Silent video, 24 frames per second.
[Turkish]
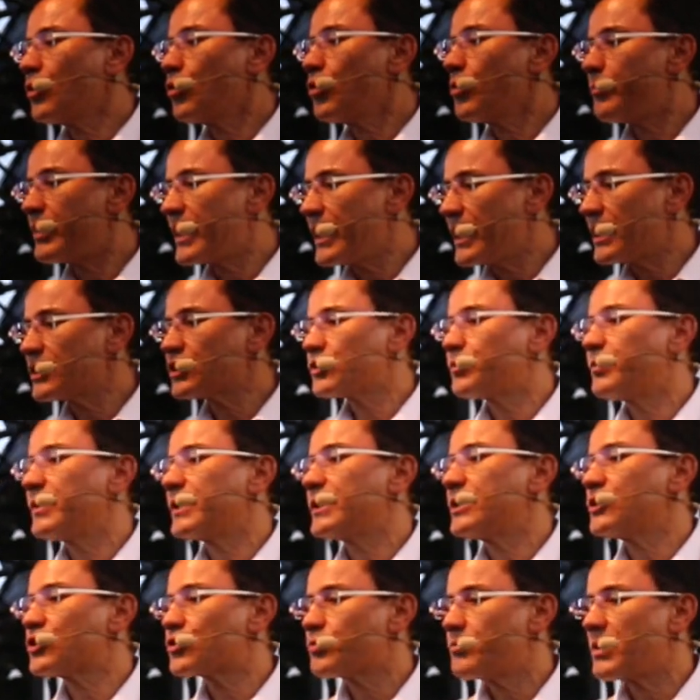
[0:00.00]
o beyaz
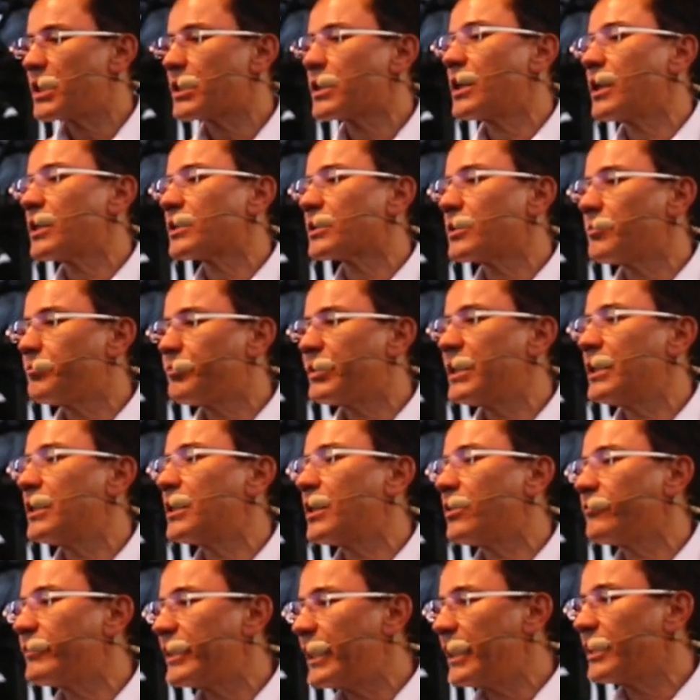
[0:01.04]
pirinç, makarna,
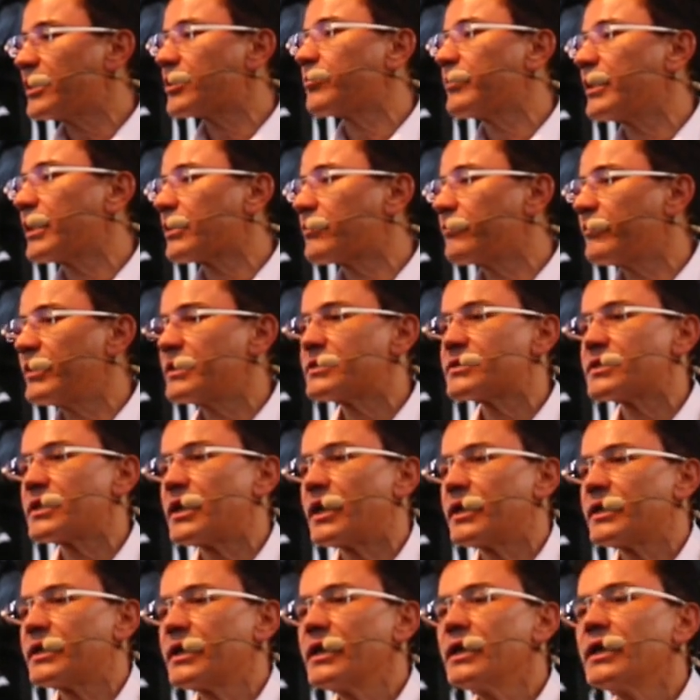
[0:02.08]
pilav, ekmek
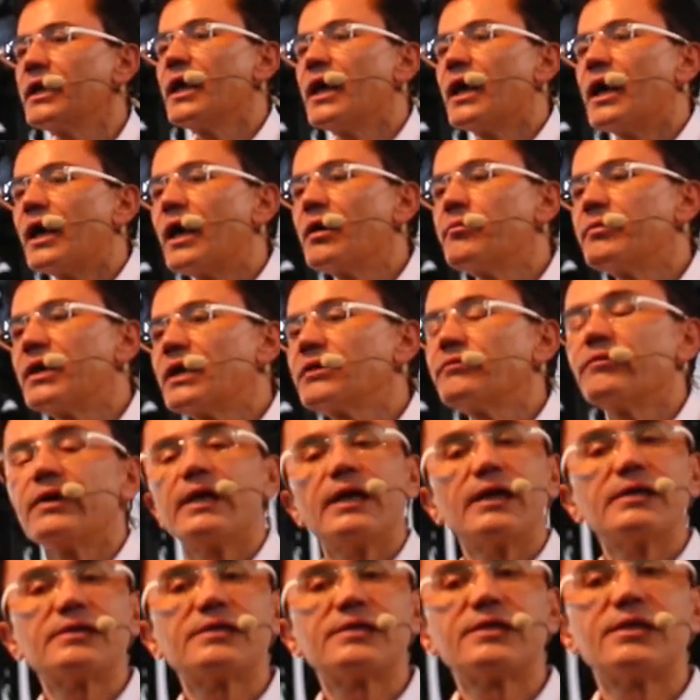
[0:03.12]
vesaire hemen
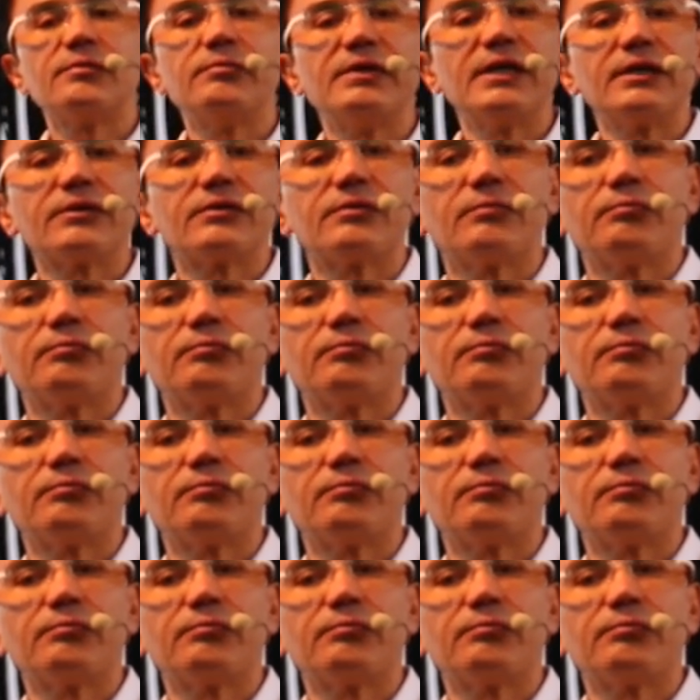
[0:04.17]
veya simit,